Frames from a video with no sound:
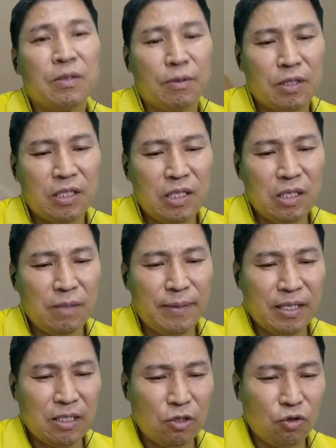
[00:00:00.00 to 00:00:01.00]

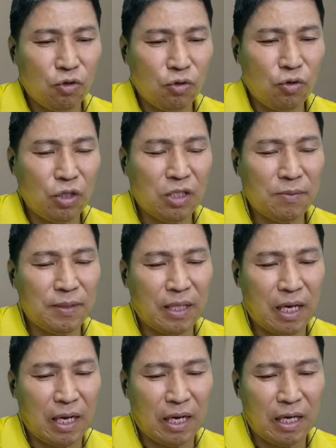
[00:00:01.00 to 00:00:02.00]
진입하실 수
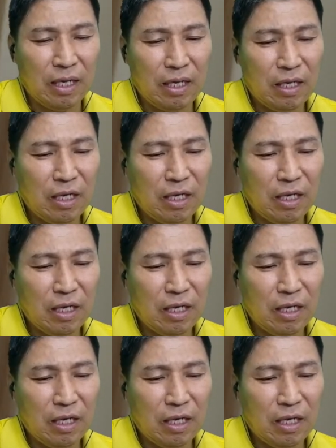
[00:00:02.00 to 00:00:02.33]
있습니다.